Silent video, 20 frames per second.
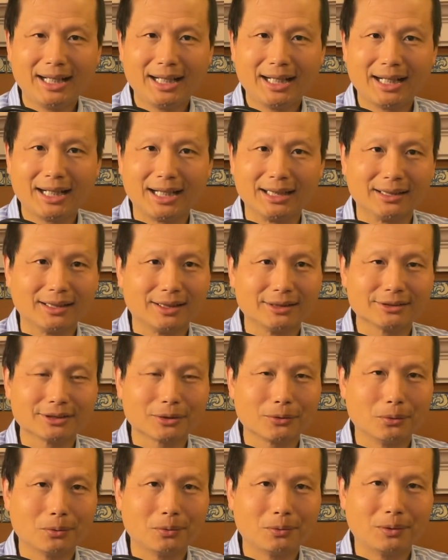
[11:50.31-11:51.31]
啊，然后这
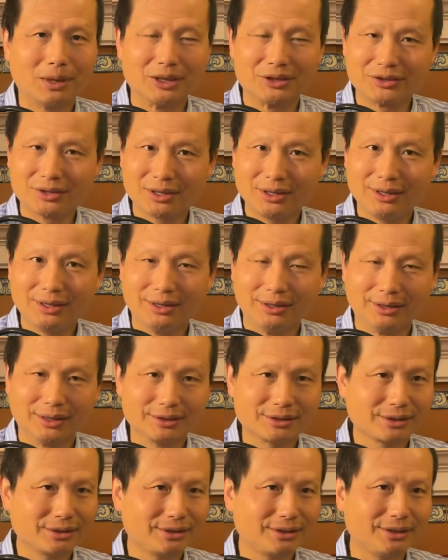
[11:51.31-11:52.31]
个瓦西里呢，
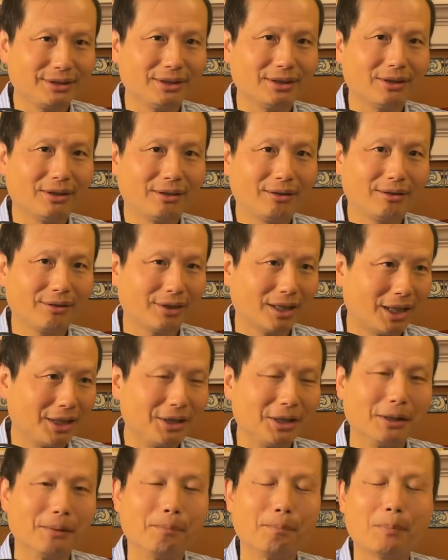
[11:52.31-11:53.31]
自己后来
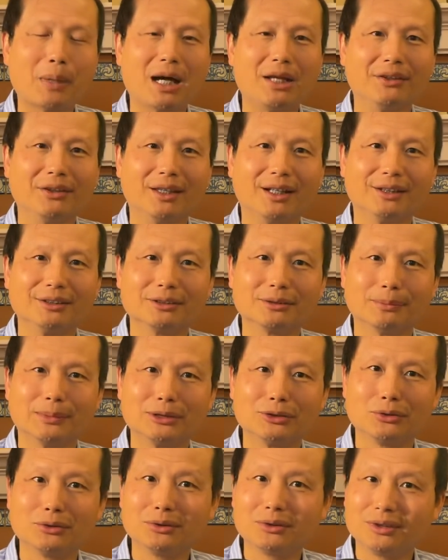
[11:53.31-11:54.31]
也办了什么
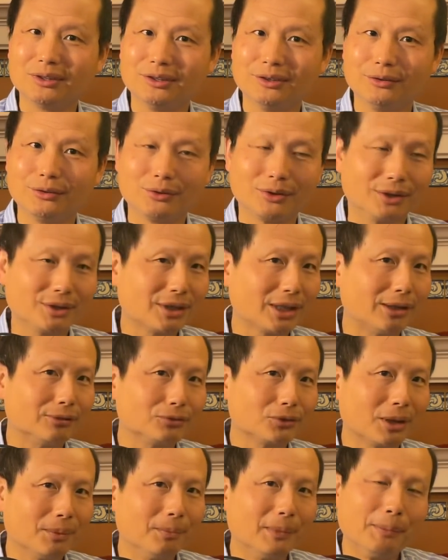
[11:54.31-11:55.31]
狙击学校，
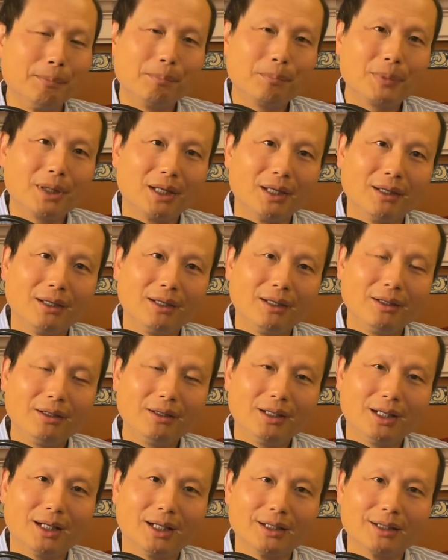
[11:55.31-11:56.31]
专门培
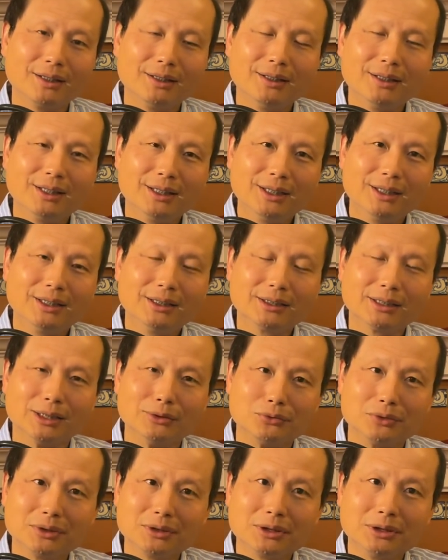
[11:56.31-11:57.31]
养啊
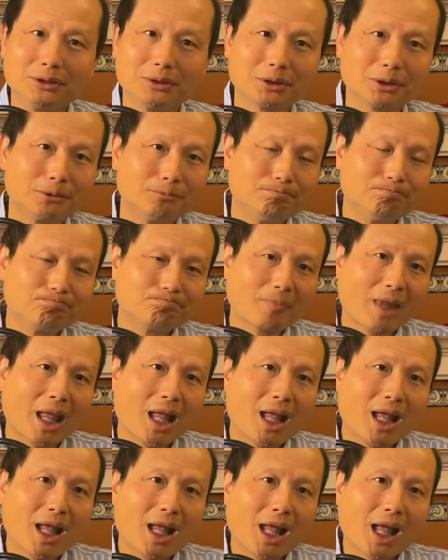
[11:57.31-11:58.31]
狙击手。
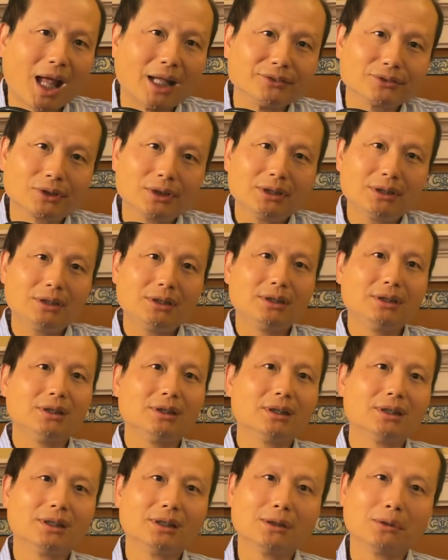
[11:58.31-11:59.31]
所以，
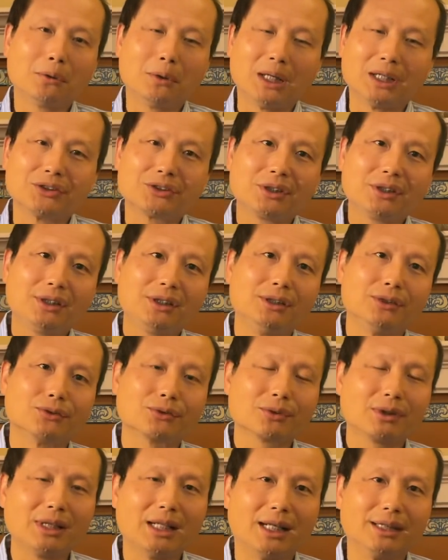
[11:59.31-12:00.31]
呃，瓦西里
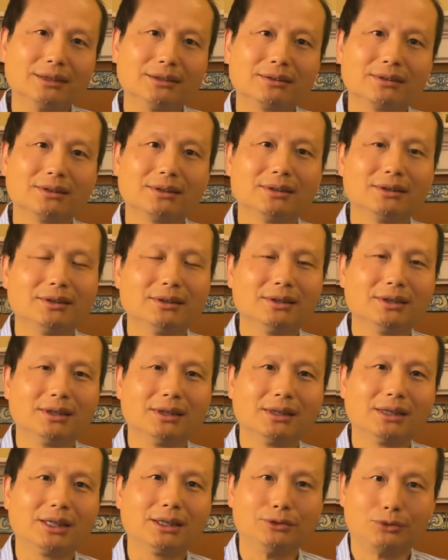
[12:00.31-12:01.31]
虽然呃
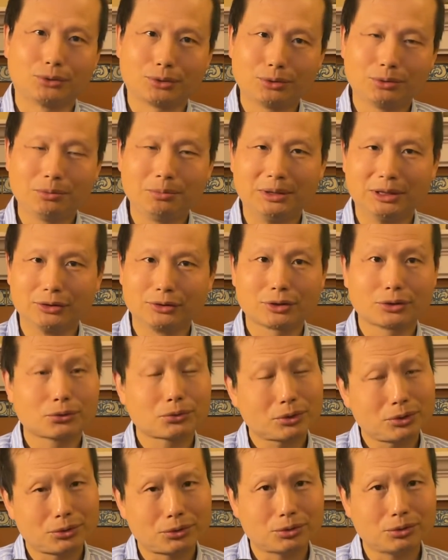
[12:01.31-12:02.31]
很出名，是
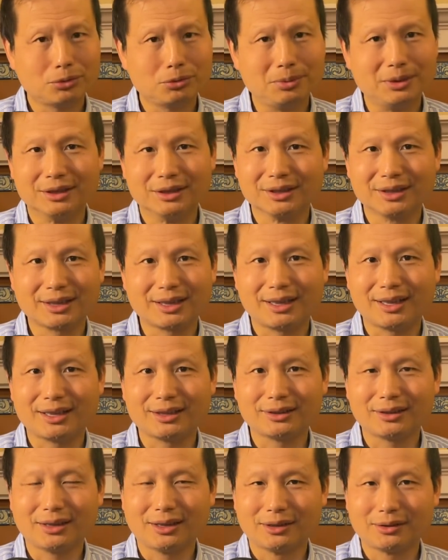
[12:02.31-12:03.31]
最出名的
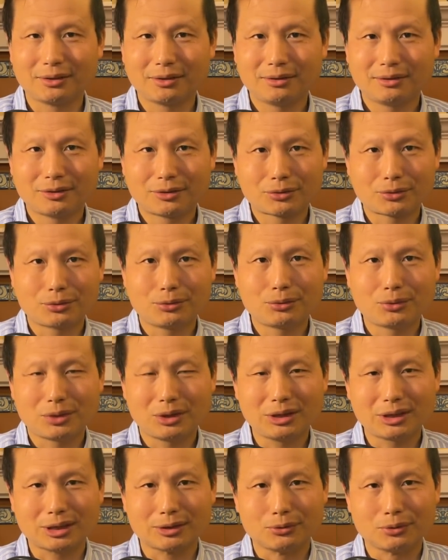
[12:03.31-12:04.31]
呃苏
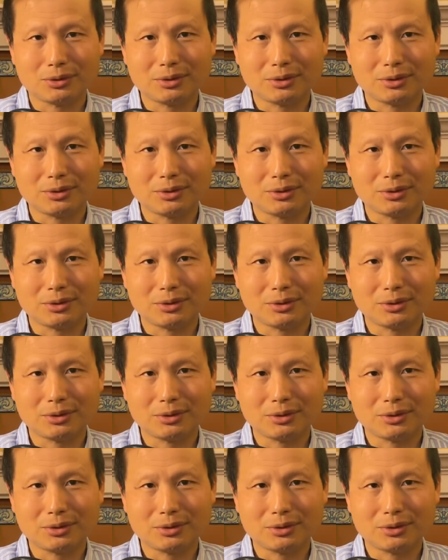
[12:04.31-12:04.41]
军的狙